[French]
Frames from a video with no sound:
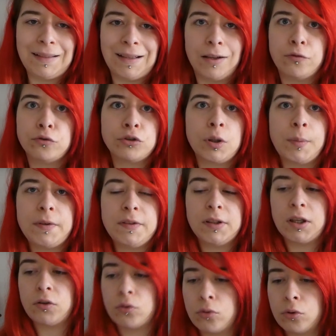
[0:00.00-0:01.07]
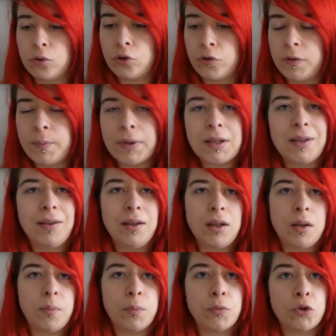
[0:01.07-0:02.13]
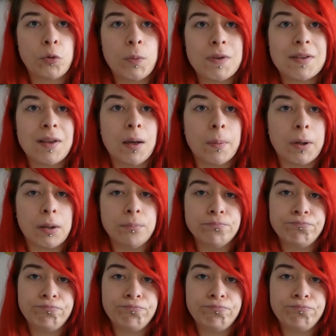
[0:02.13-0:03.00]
à fond sur la mastication. Donc, euh, je vais me maquiller et puis m'occuper de ça après.